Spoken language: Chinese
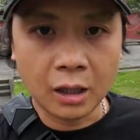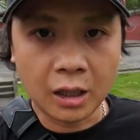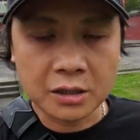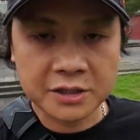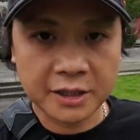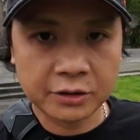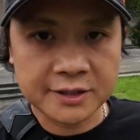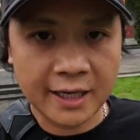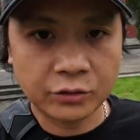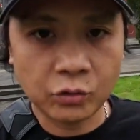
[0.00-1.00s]
而且
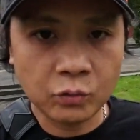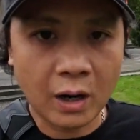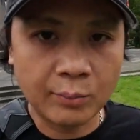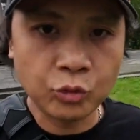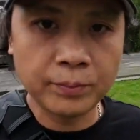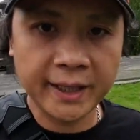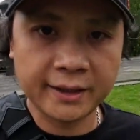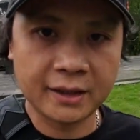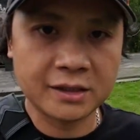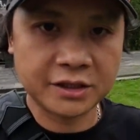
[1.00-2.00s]
在通往墓碑
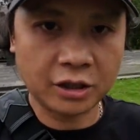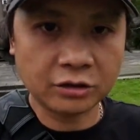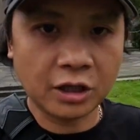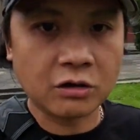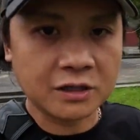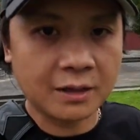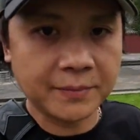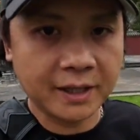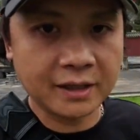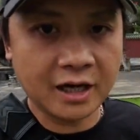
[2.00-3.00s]
的这条道上
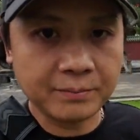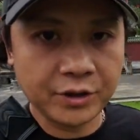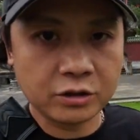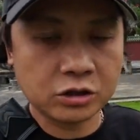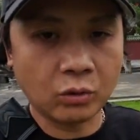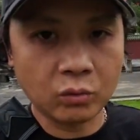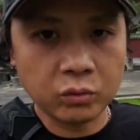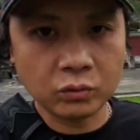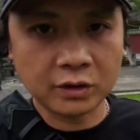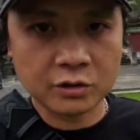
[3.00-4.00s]
面，两边守
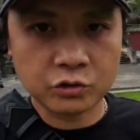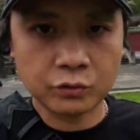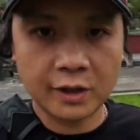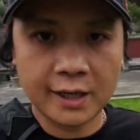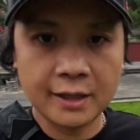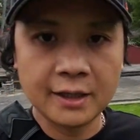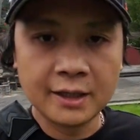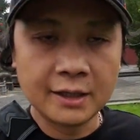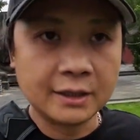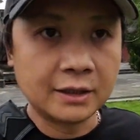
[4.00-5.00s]
护的除了
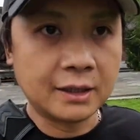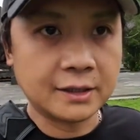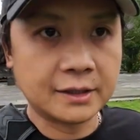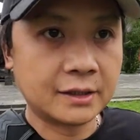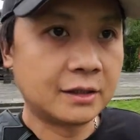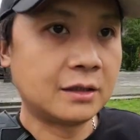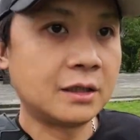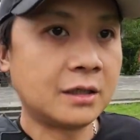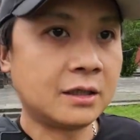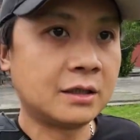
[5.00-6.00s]

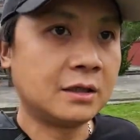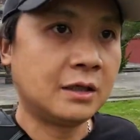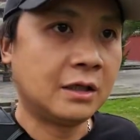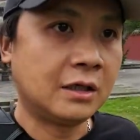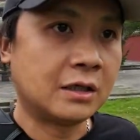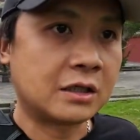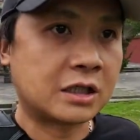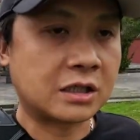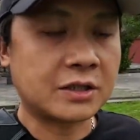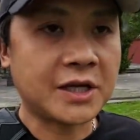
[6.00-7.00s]
呃
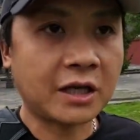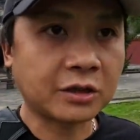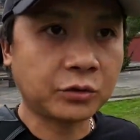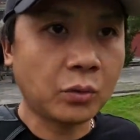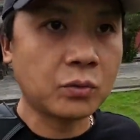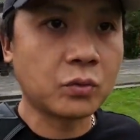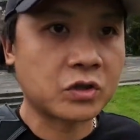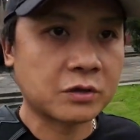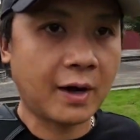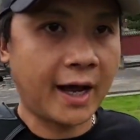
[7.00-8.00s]
石像的动物
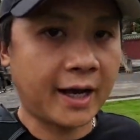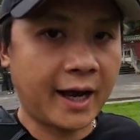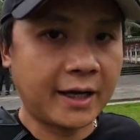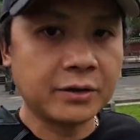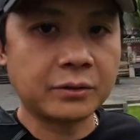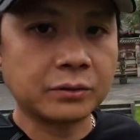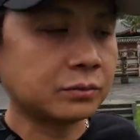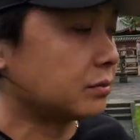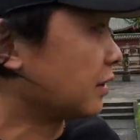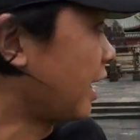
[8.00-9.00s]
之外，还有
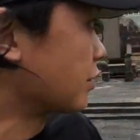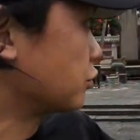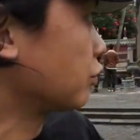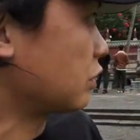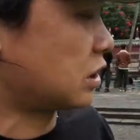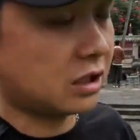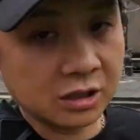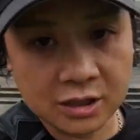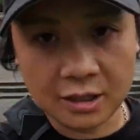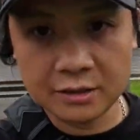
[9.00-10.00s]
两座
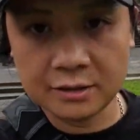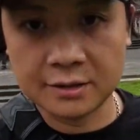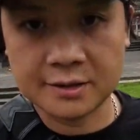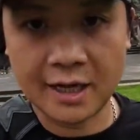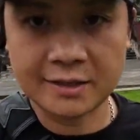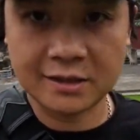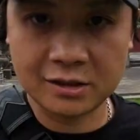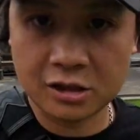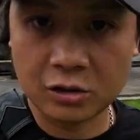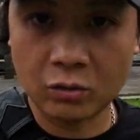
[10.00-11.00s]
石人在
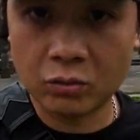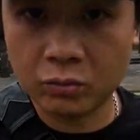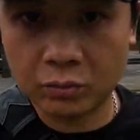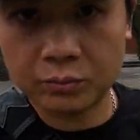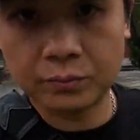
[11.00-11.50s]
此守护。